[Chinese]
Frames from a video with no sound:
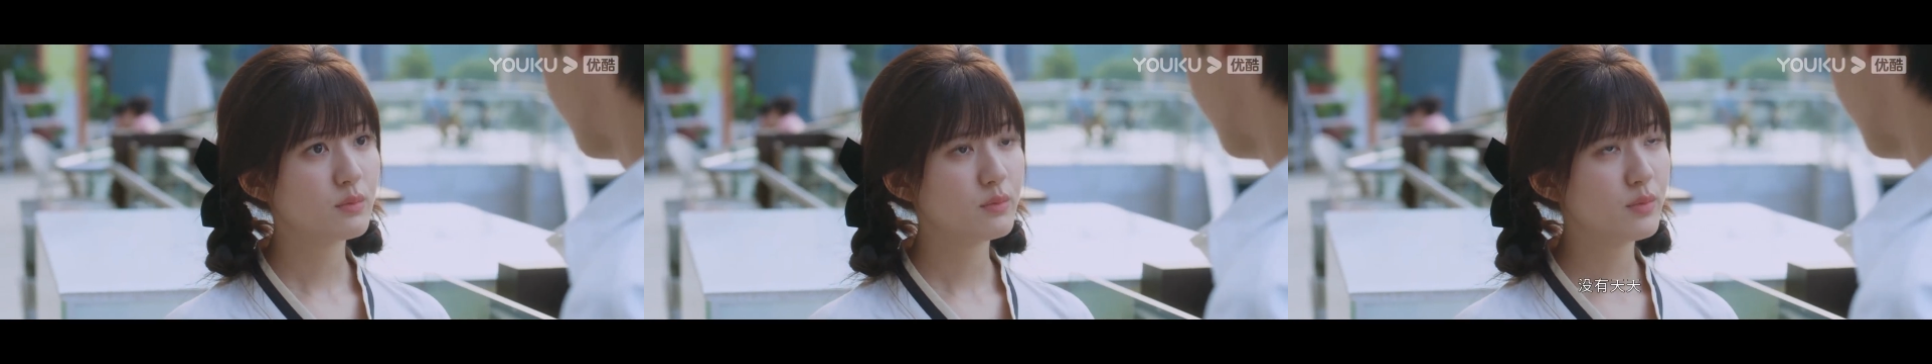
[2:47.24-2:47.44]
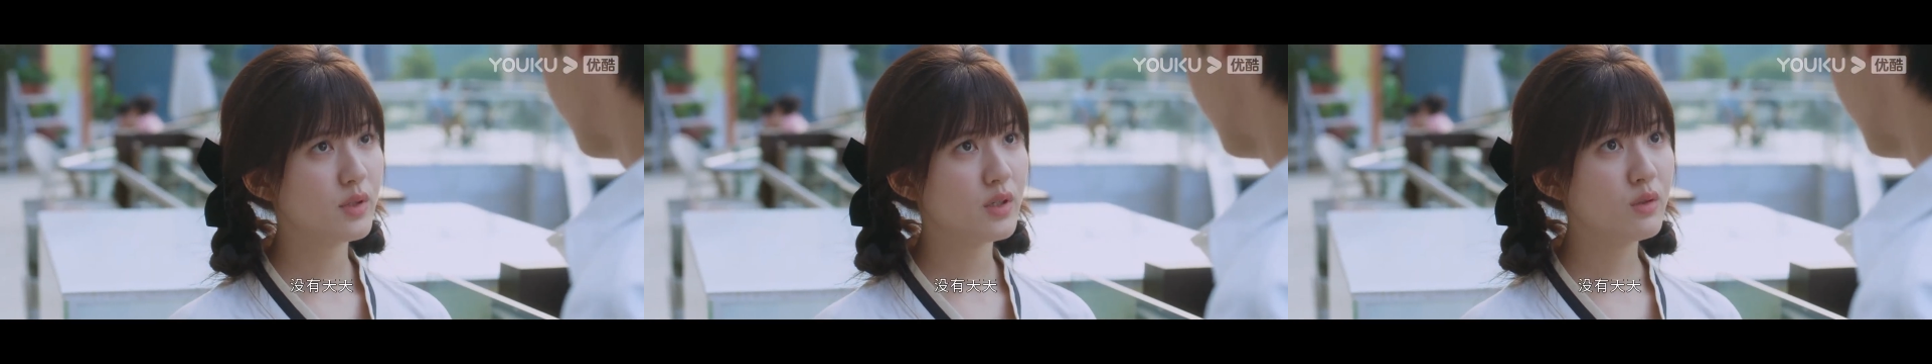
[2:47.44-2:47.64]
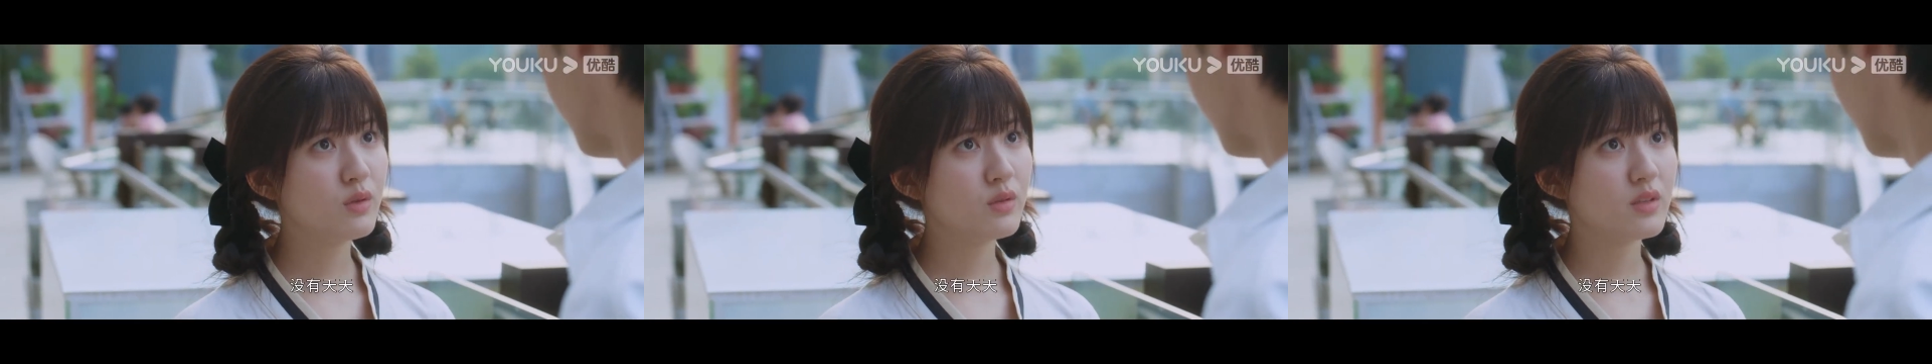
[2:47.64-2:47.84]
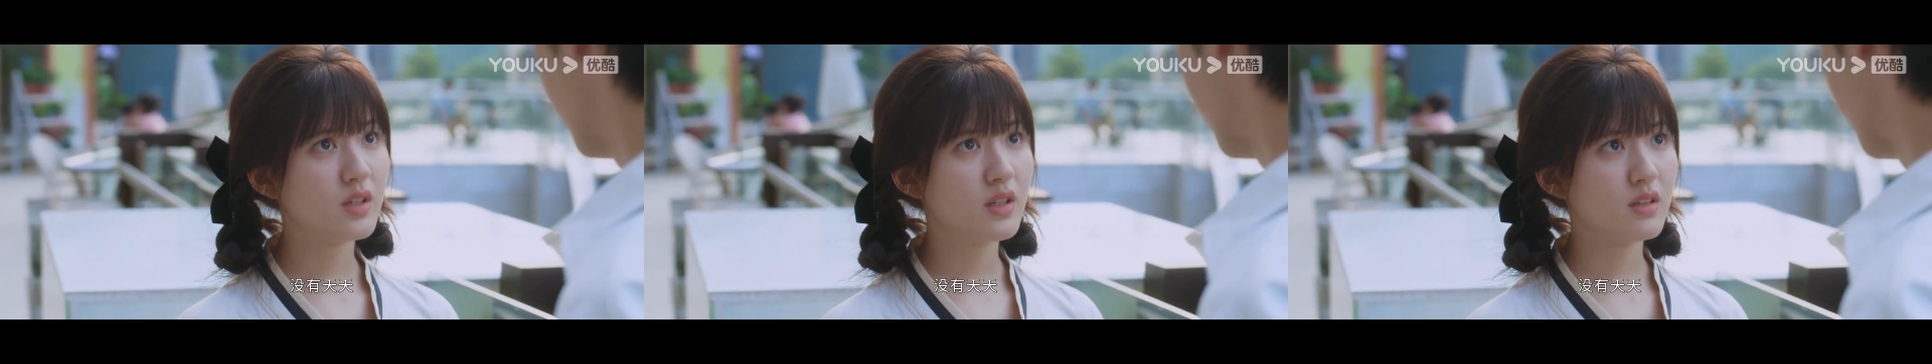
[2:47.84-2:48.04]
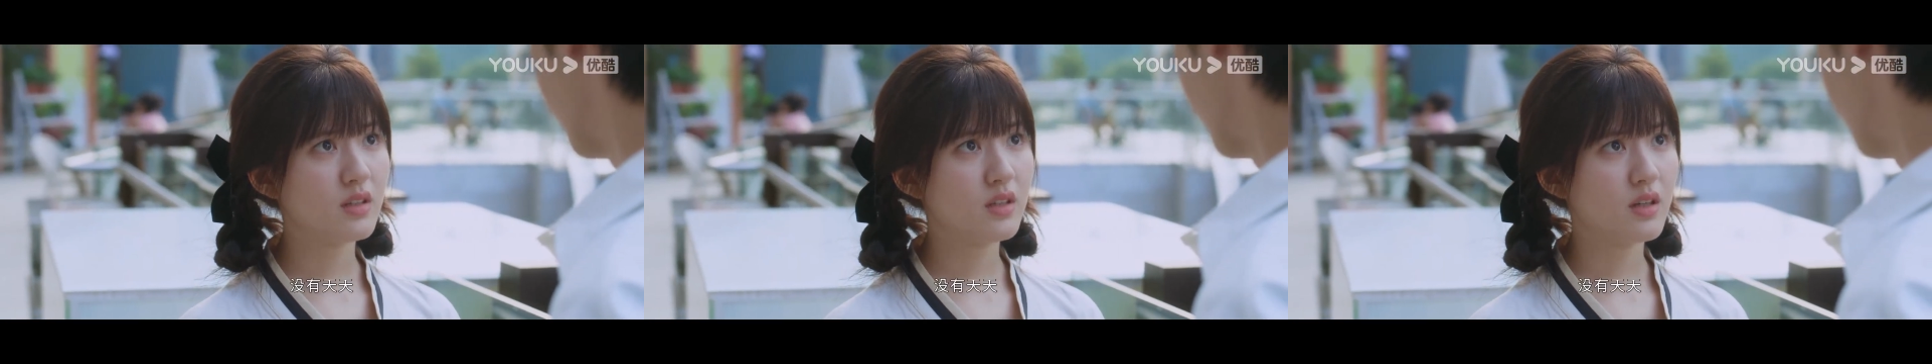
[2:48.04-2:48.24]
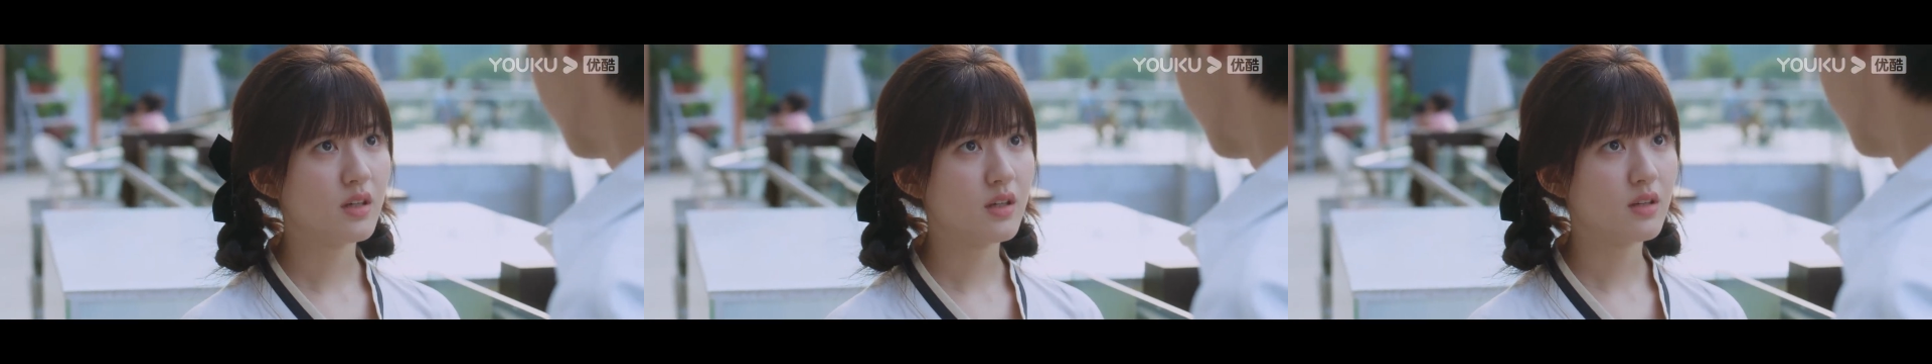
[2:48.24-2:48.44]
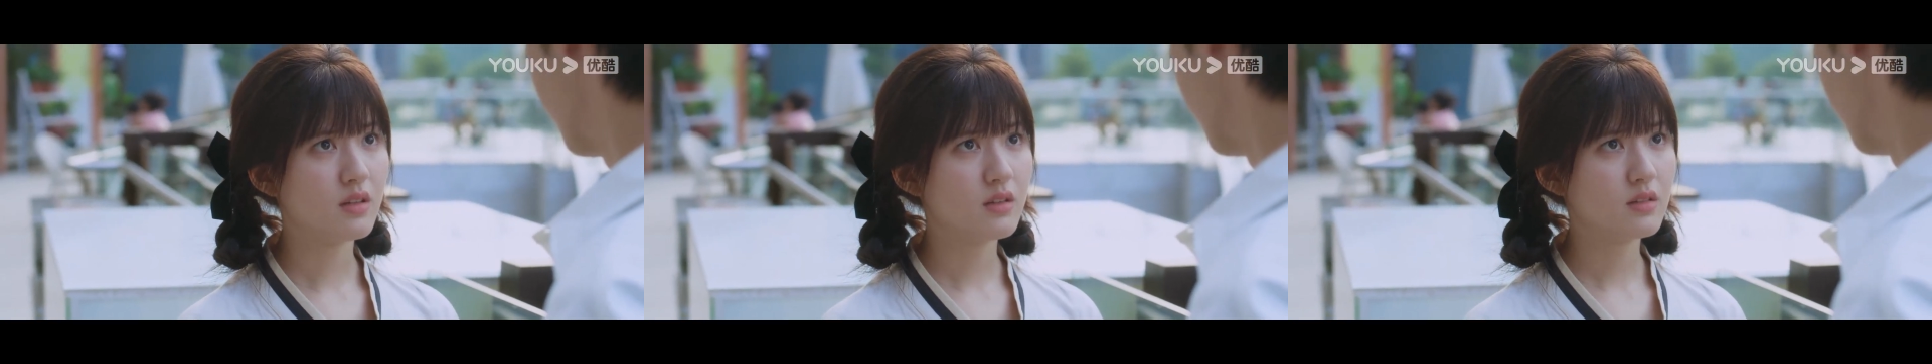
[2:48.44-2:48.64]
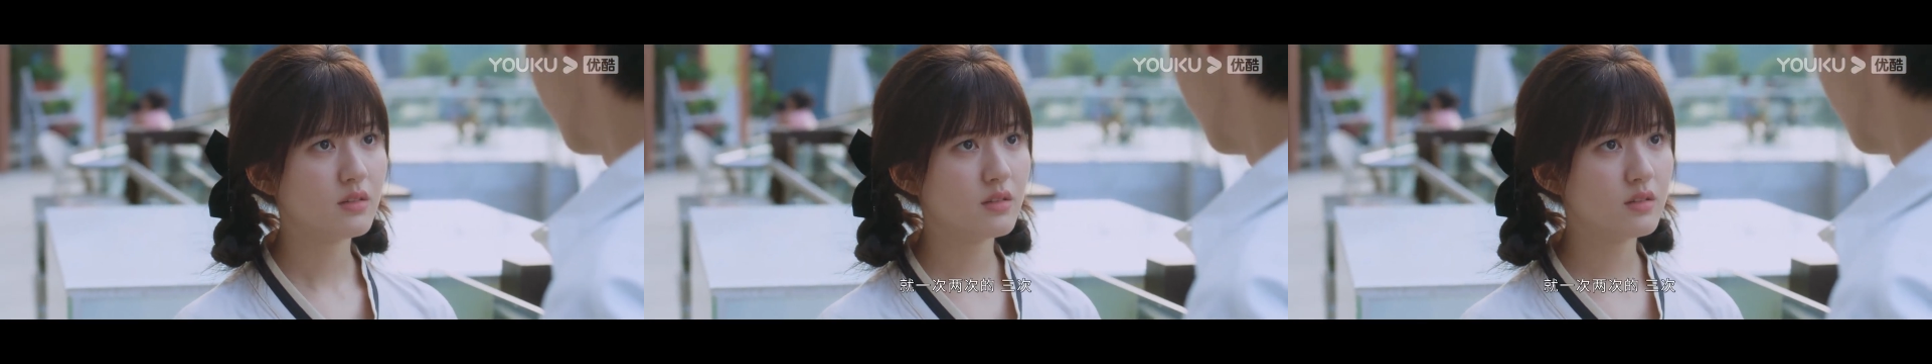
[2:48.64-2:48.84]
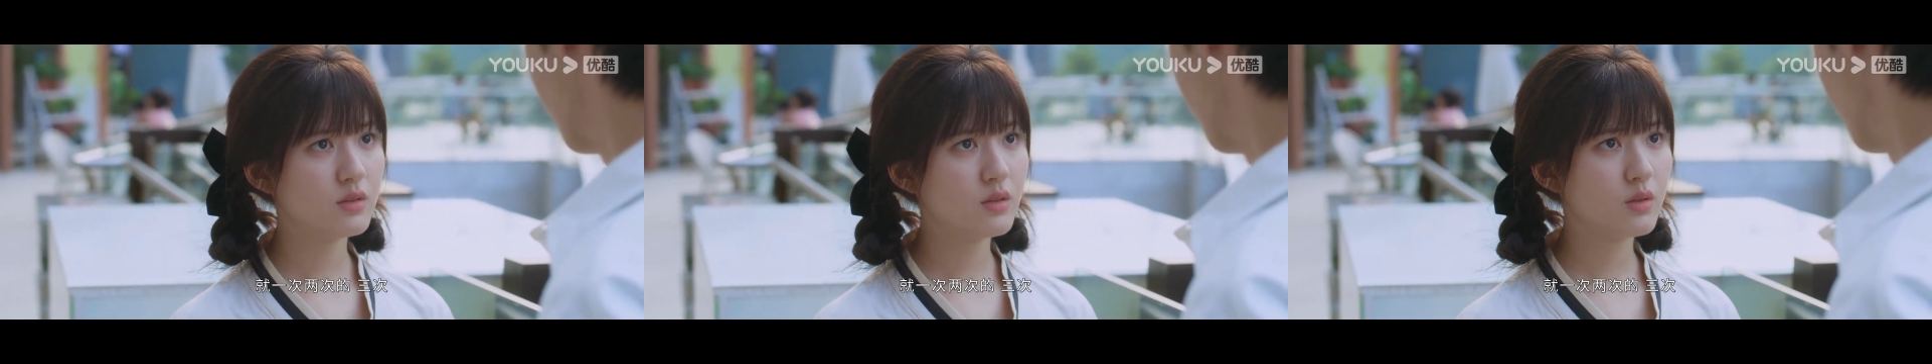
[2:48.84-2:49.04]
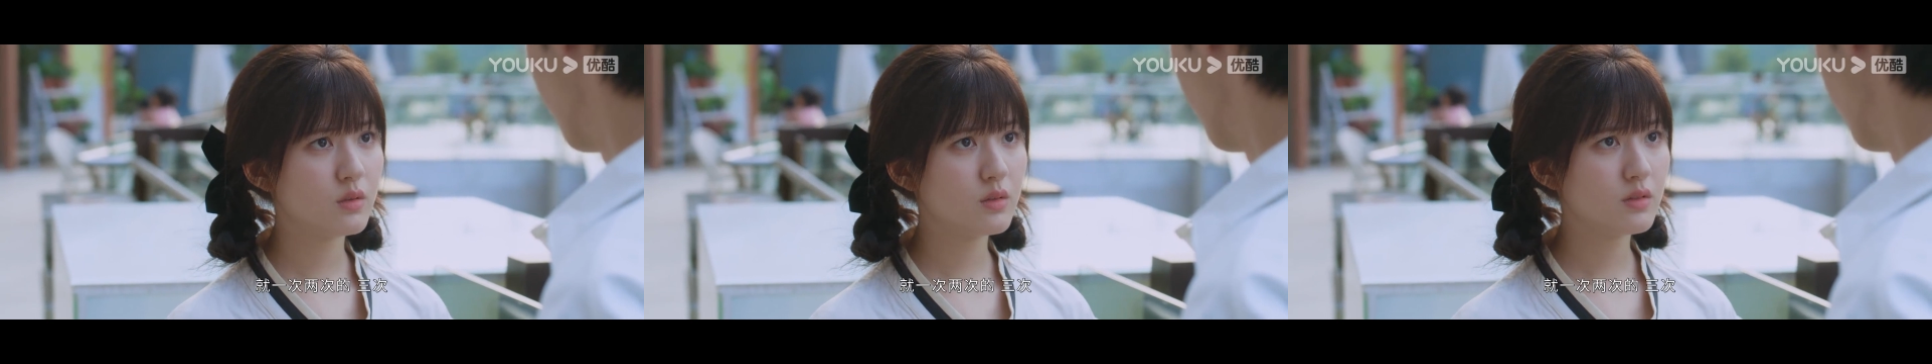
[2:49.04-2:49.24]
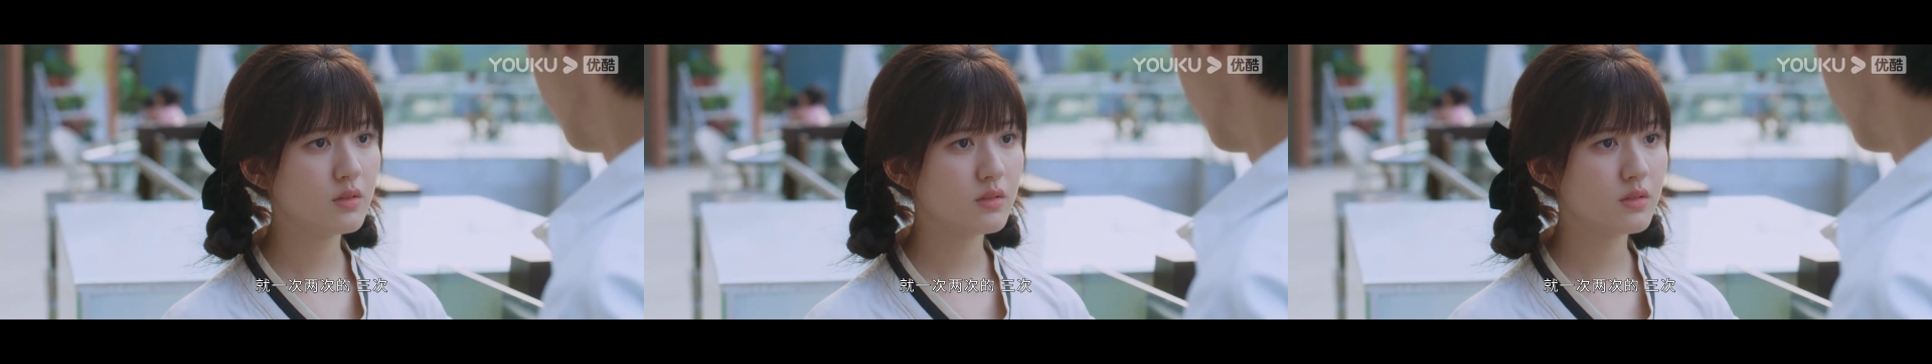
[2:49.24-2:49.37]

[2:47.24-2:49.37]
没有天天，就